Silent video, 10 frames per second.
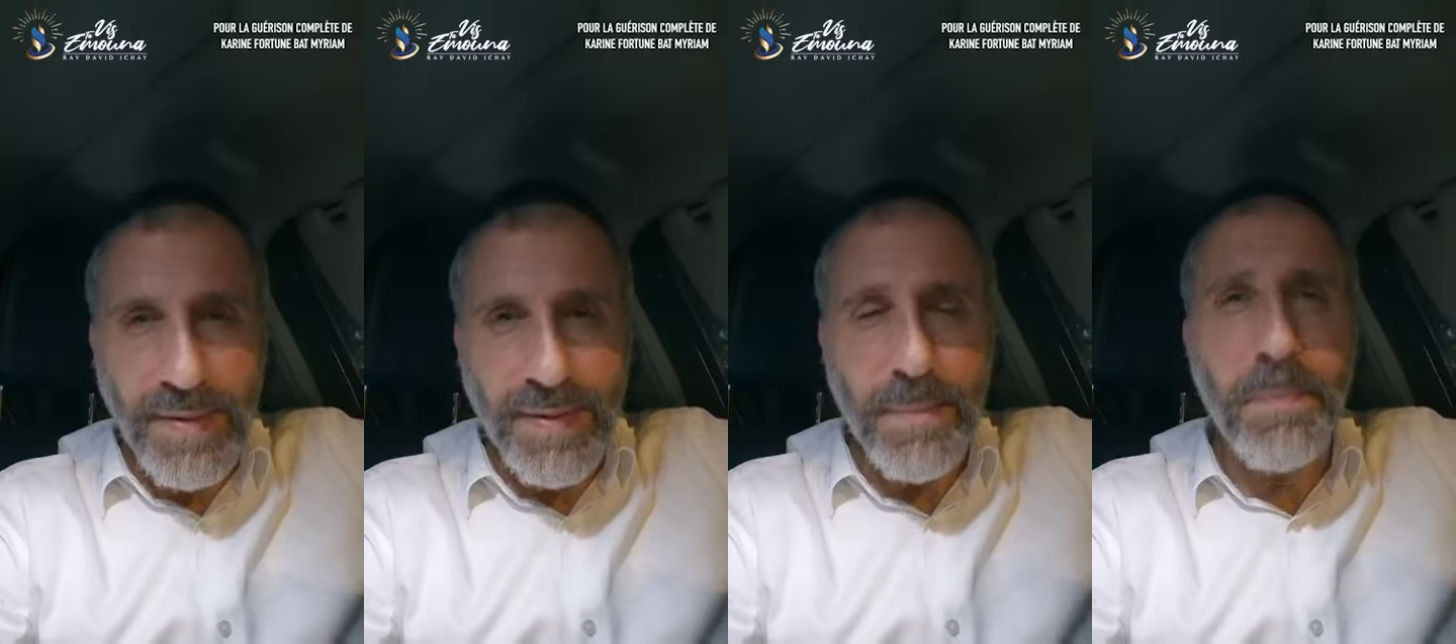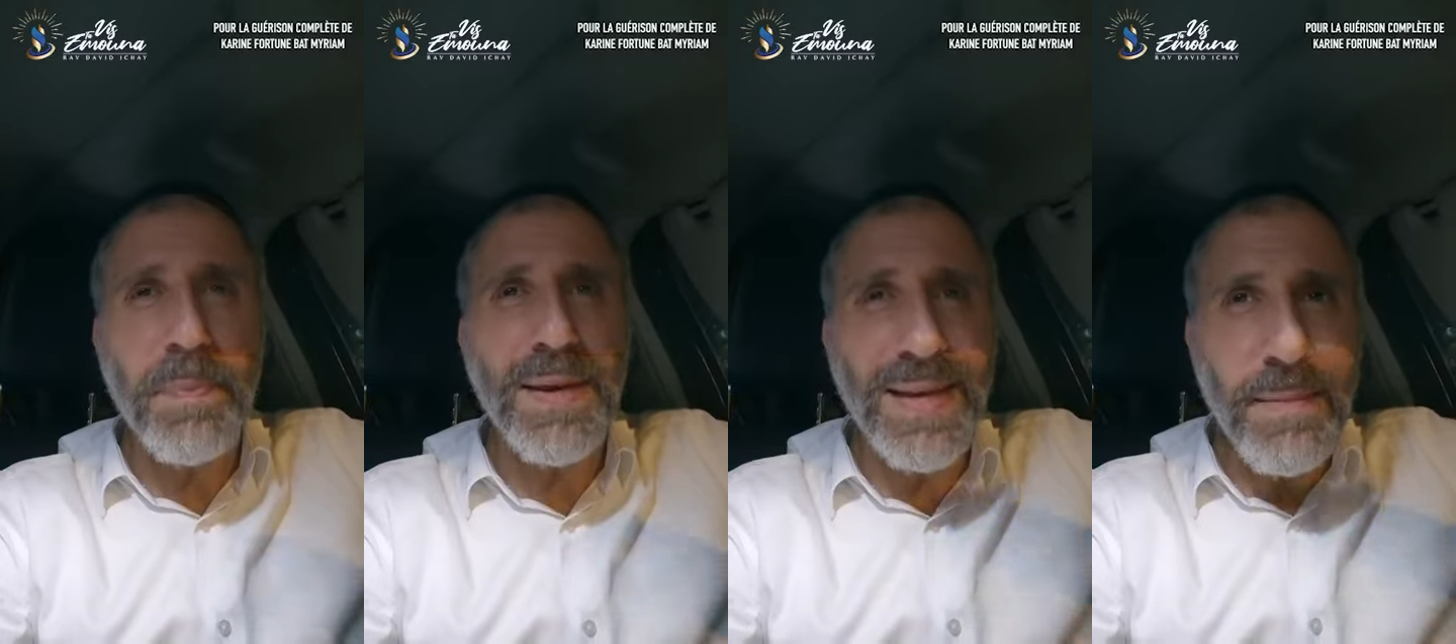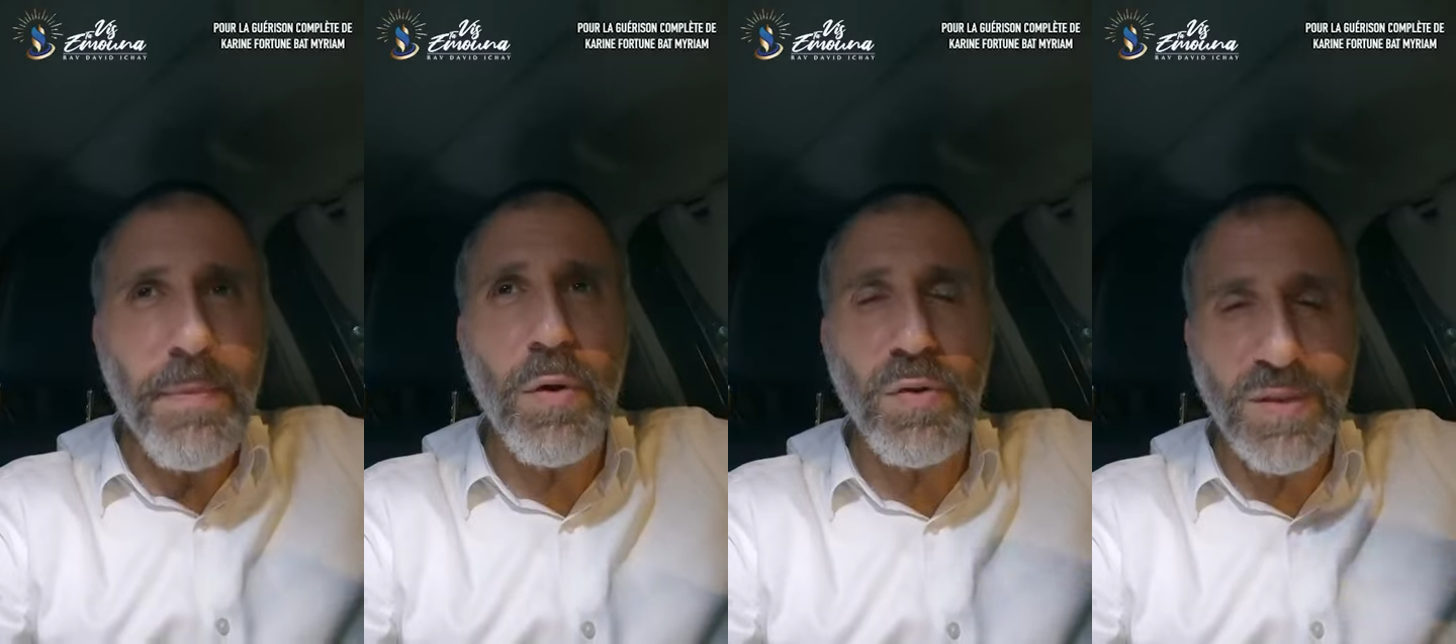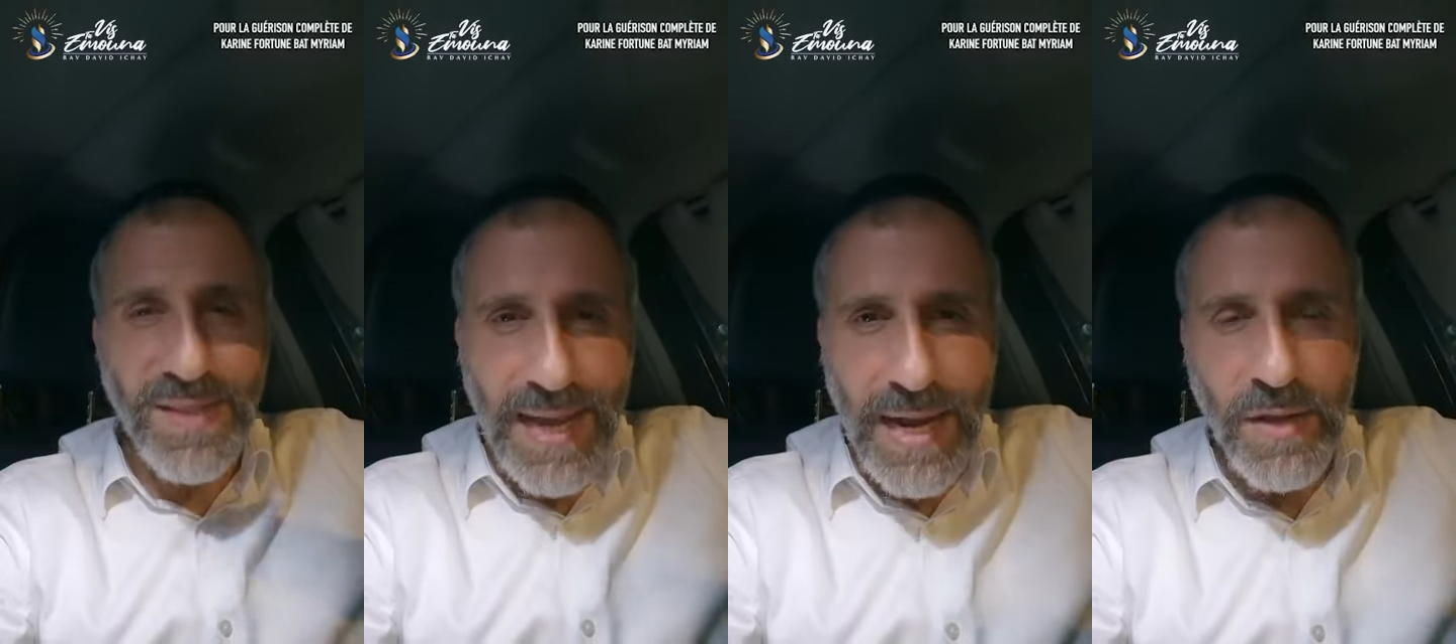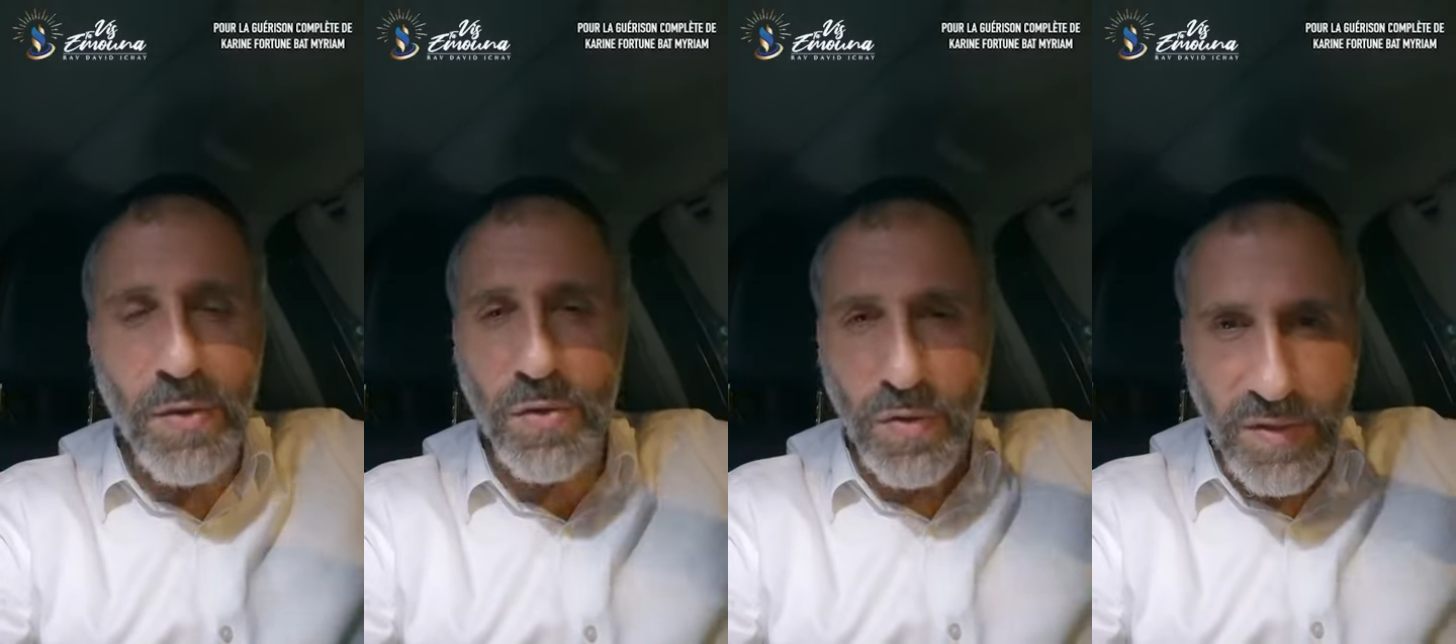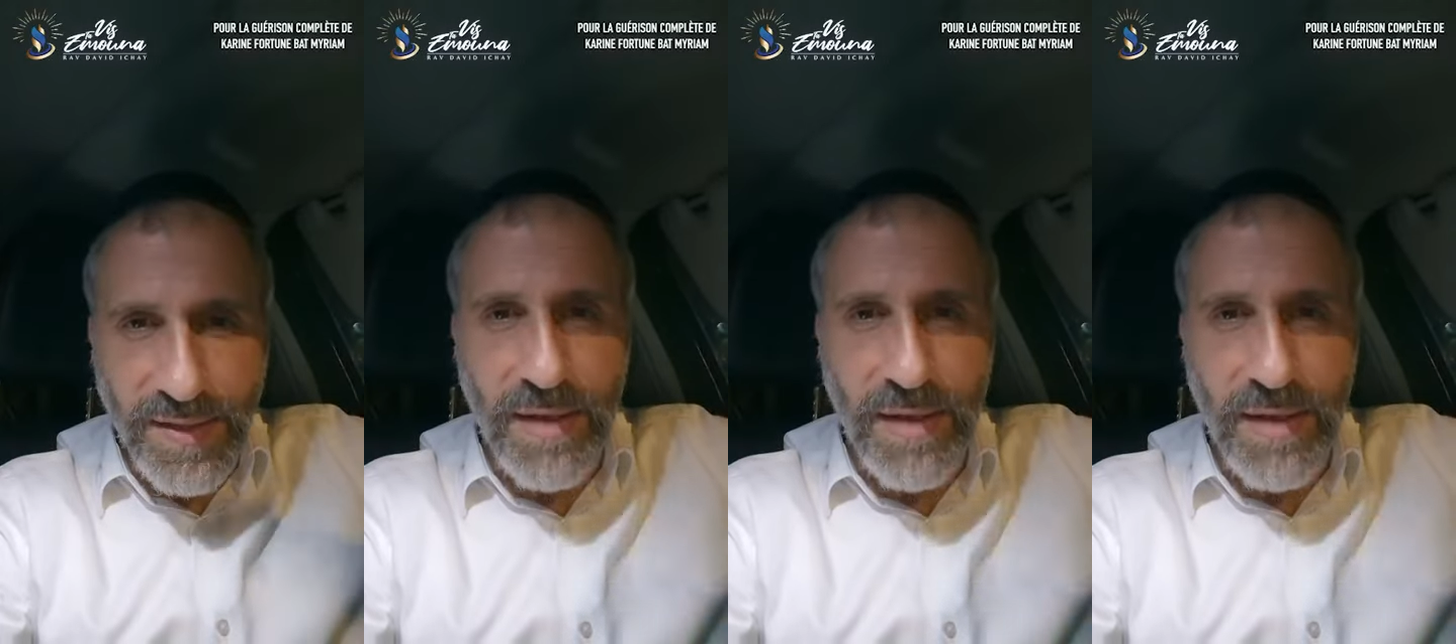c'est primordial d'entendre ça